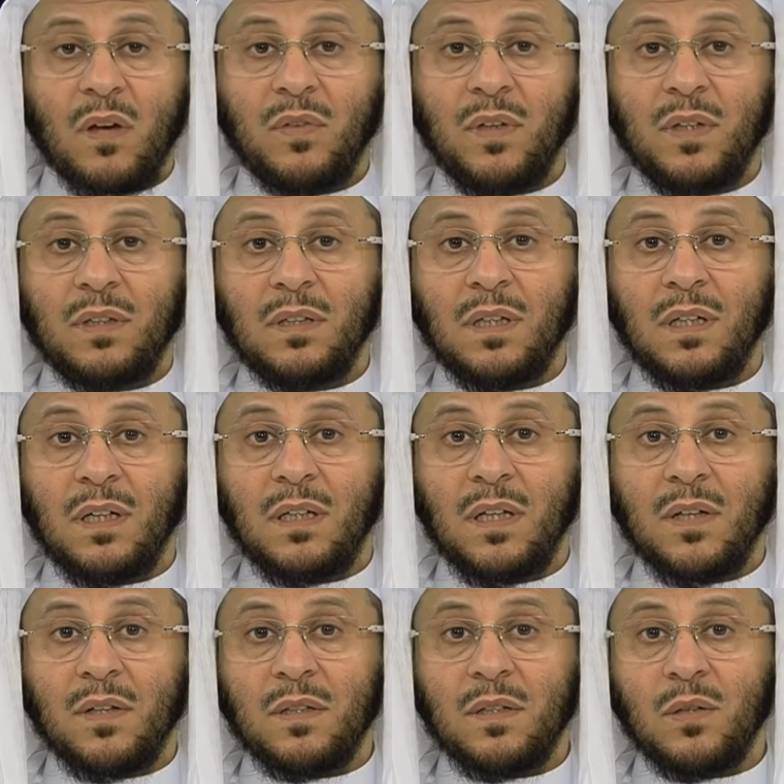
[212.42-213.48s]
فإن
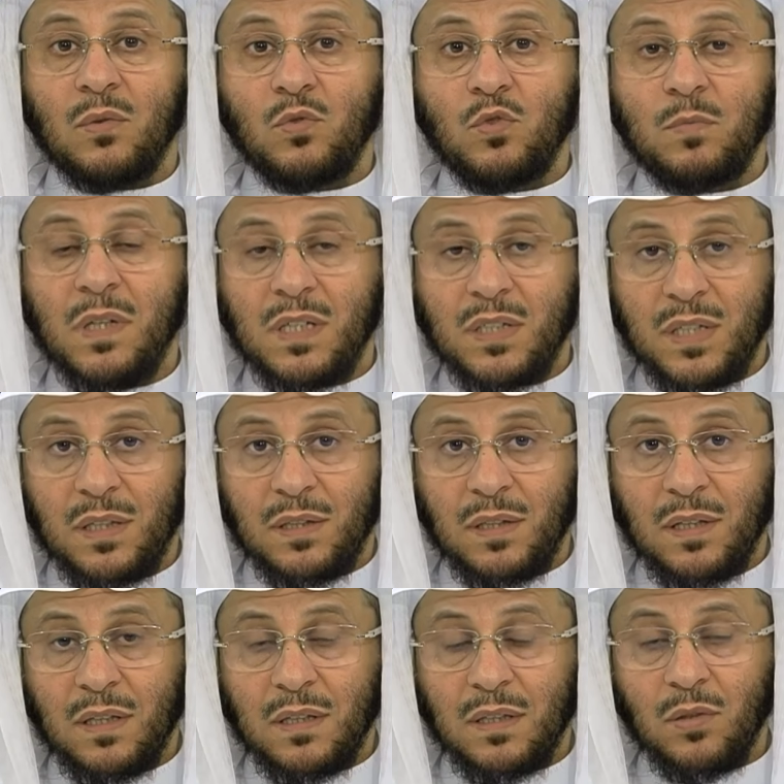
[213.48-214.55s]
الذي يقوم الجد
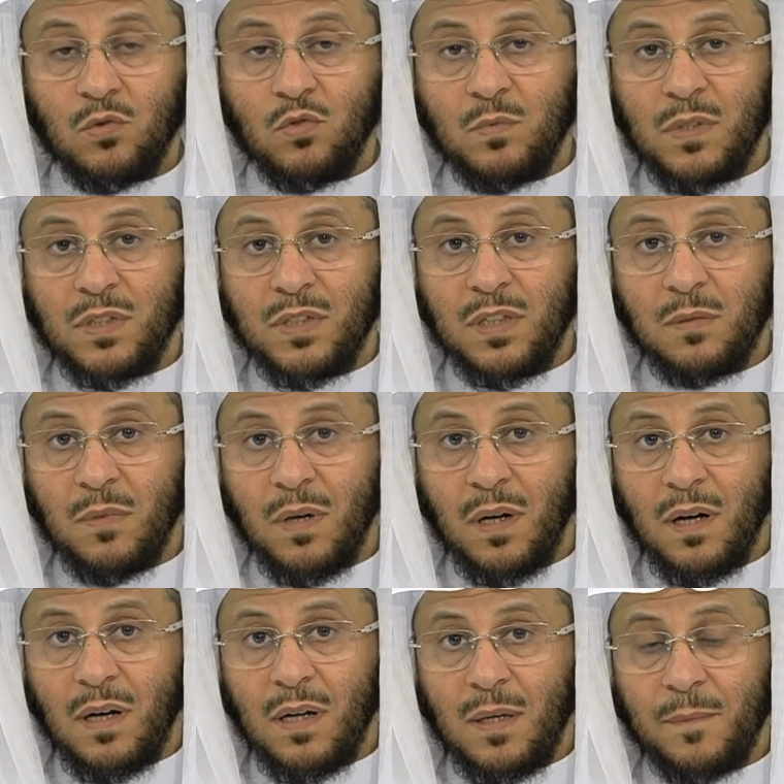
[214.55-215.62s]
يقوم الجد
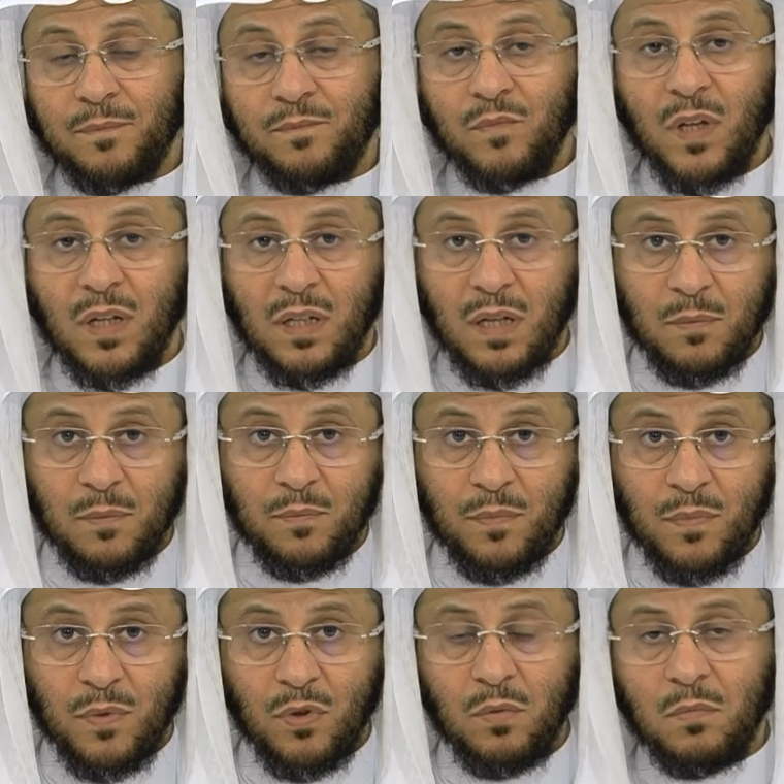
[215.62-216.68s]
مقام الأب
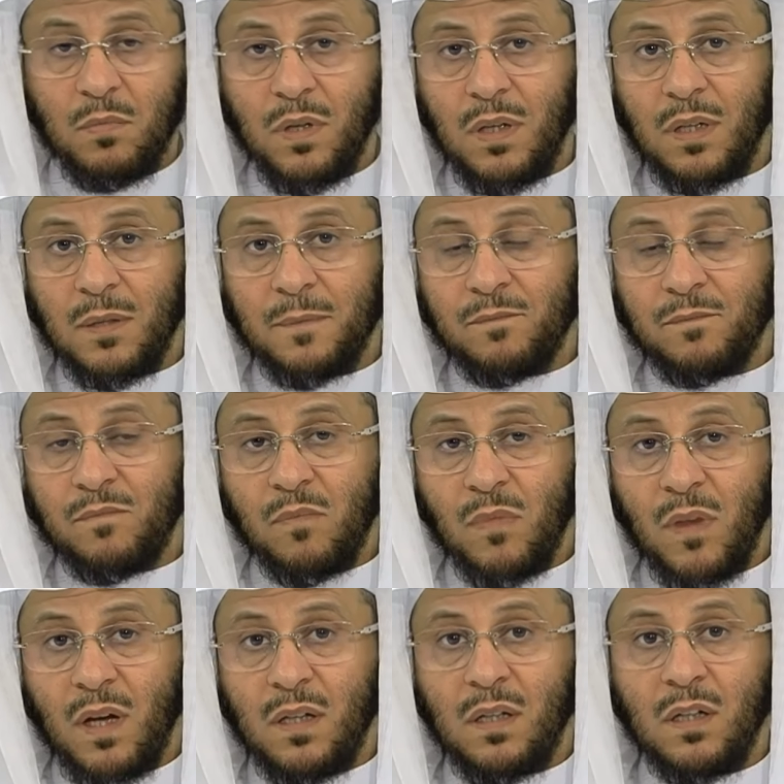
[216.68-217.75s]
ثم
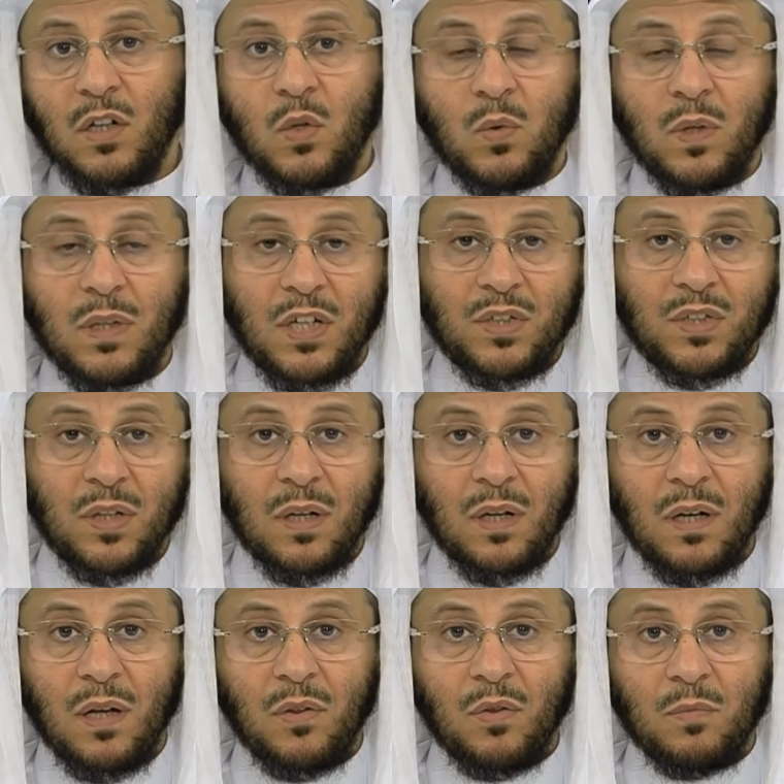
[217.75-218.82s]
الإخوة
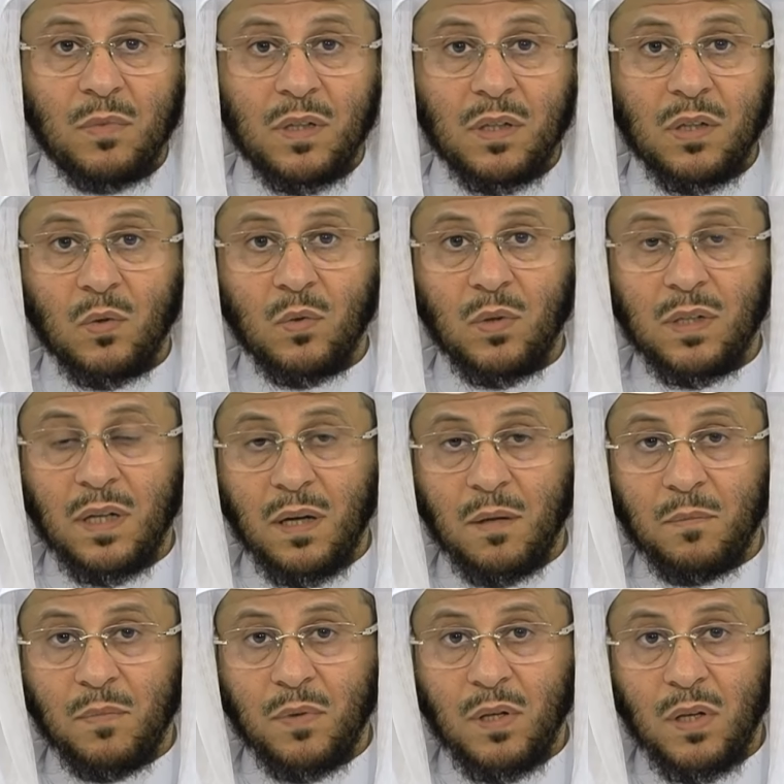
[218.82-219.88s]
الأشقة ثم الإخوة
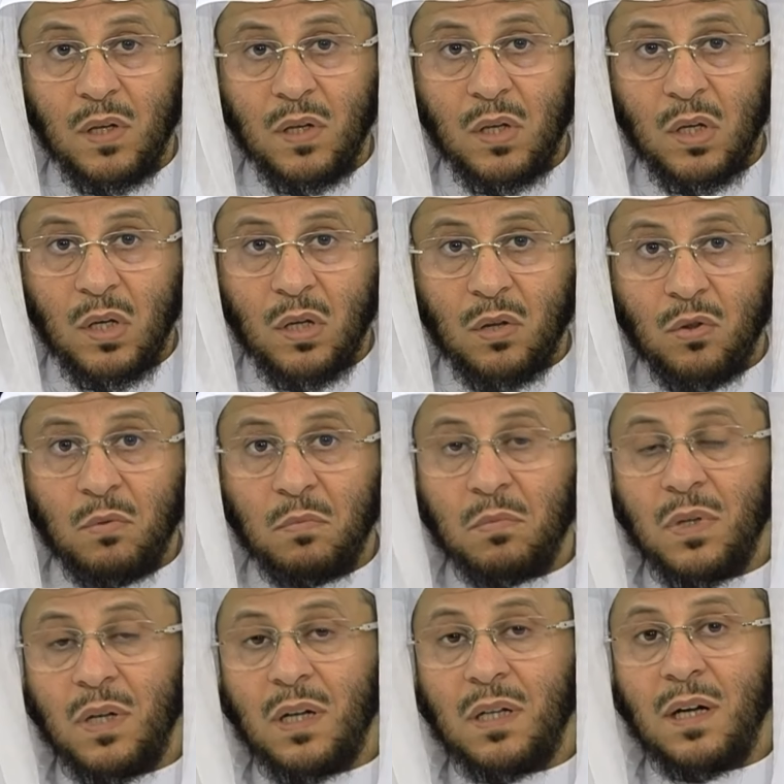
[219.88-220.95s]
لأب
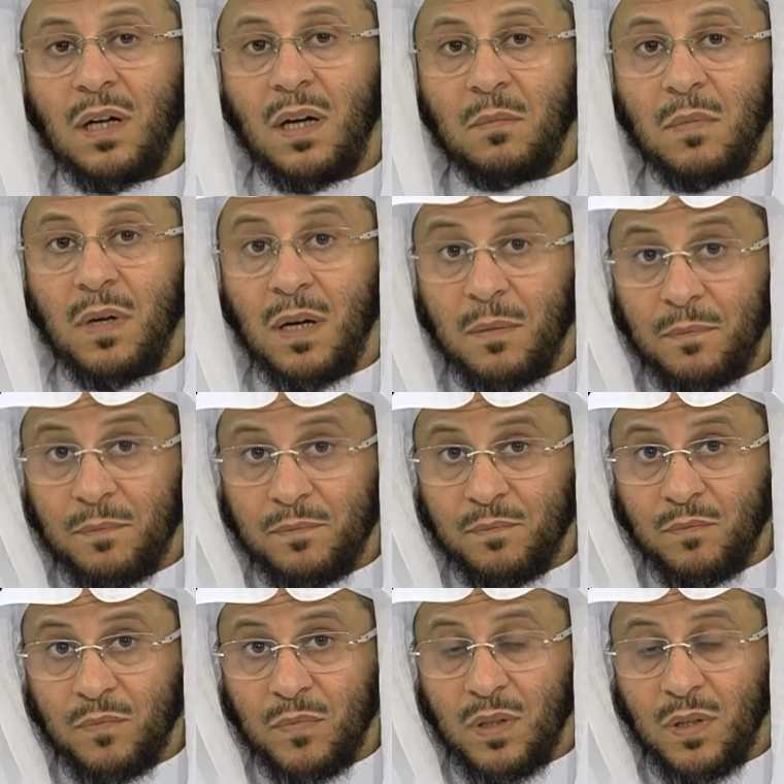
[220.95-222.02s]
ثم الأعمام
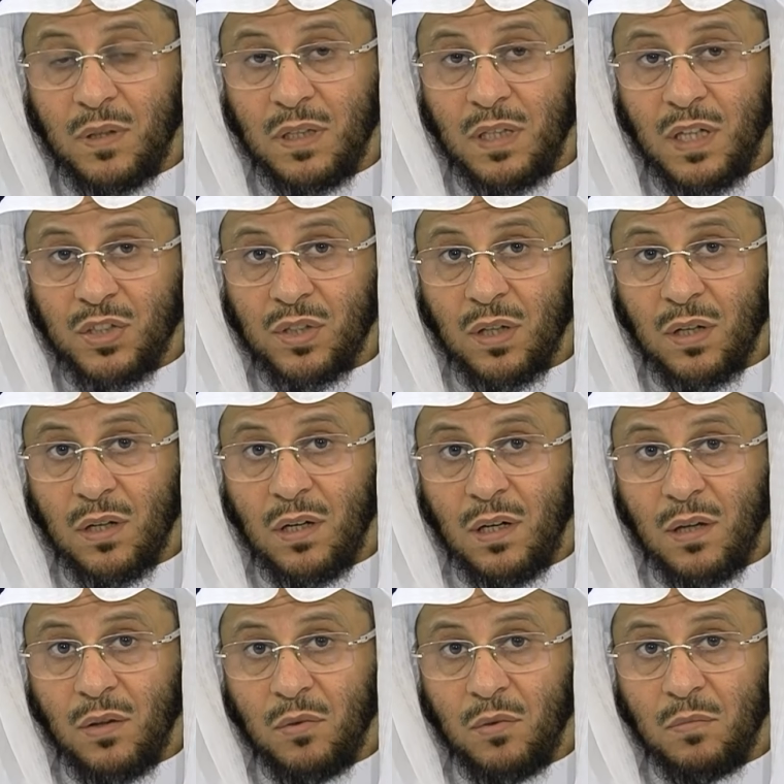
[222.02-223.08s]
آه،
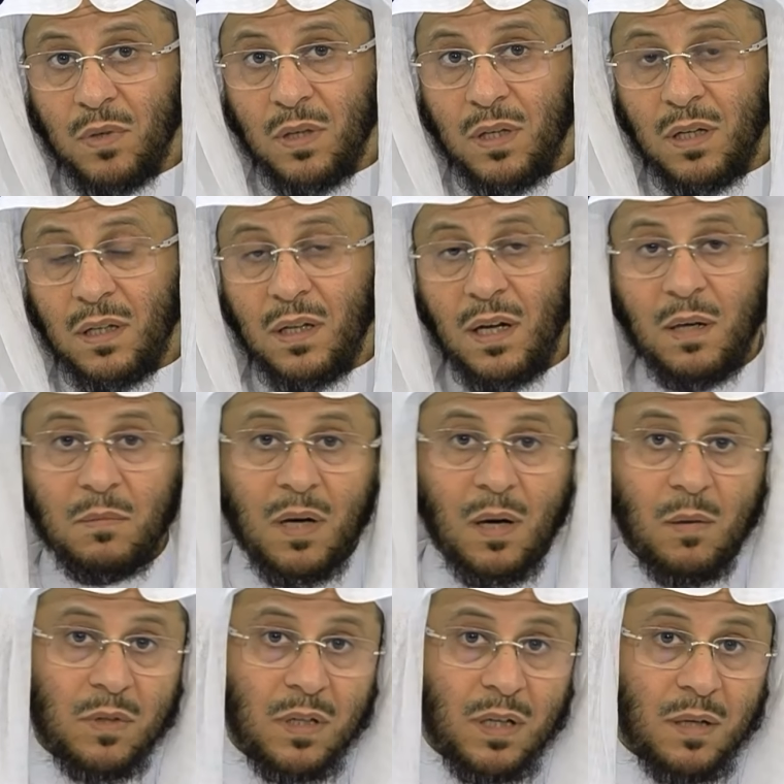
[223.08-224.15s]
الأشقة ثم
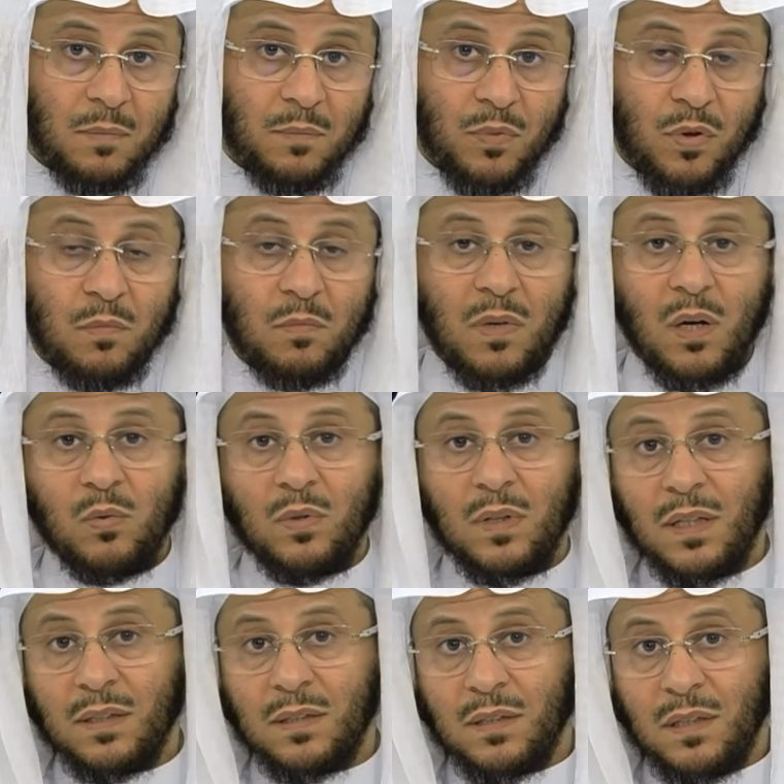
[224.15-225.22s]
الأعمام لأب ثم
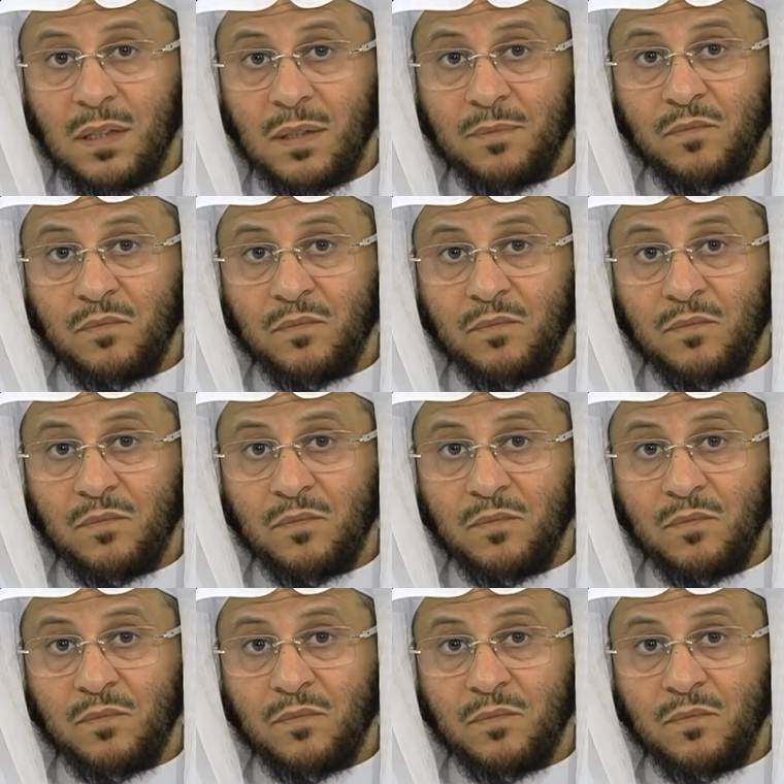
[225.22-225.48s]
أولاد